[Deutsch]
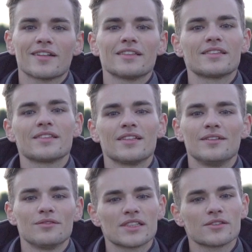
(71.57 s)
ist, äh,
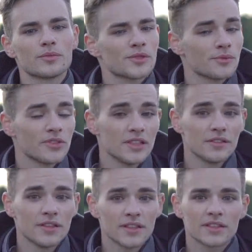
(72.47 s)
was auch bestimmt
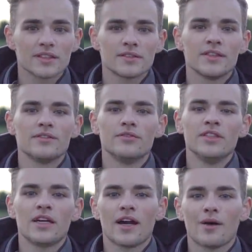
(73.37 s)
viele interessiert,
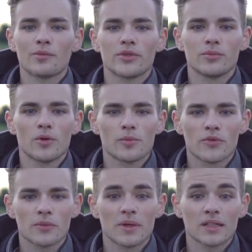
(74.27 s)
wie kam ich überhaupt
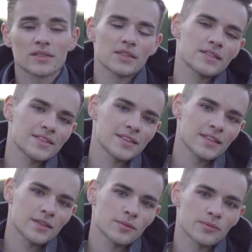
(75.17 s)
zu dem Ganzen, dass ich
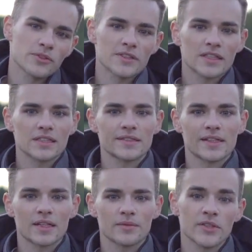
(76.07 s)
ähm, schlussendlich
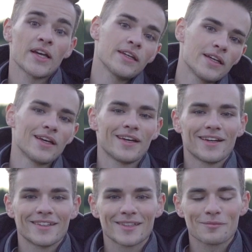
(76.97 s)
gesagt habe, so hey,
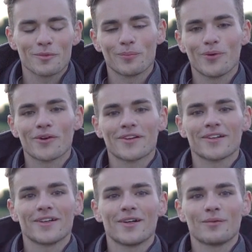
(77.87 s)
ich habe Bock
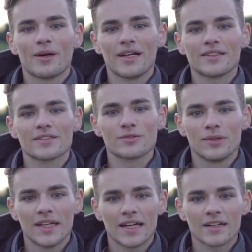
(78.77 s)
ähm, reiten zu
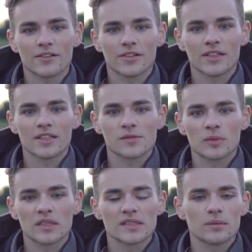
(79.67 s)
lernen oder dass mir
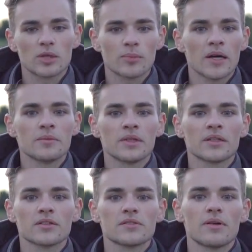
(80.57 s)
das jemand
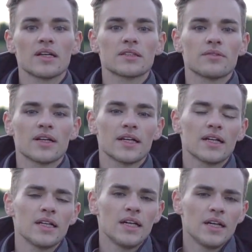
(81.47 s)
beibringt. Und zwar, ich war
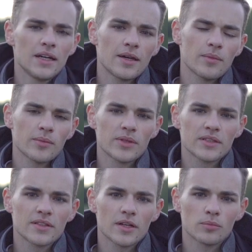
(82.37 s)
ja immer mit
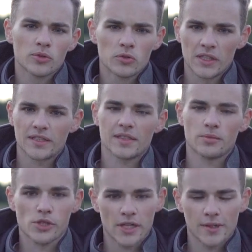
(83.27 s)
ähm, Julia jetzt am
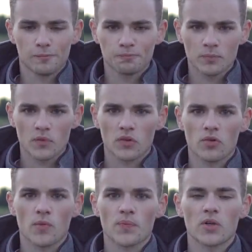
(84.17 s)
Stall.
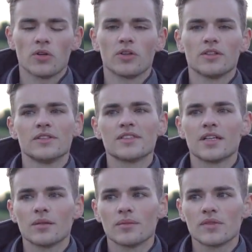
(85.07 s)
So, und
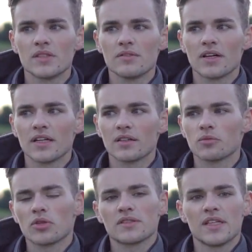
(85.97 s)
sie war, äh,
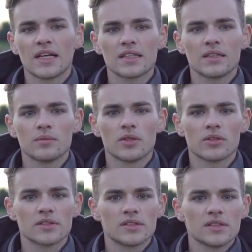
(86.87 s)
oder sie hat dann immer,
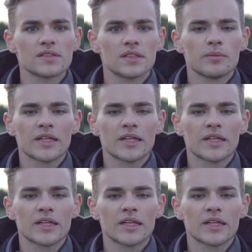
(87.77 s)
oder sie ist dann immer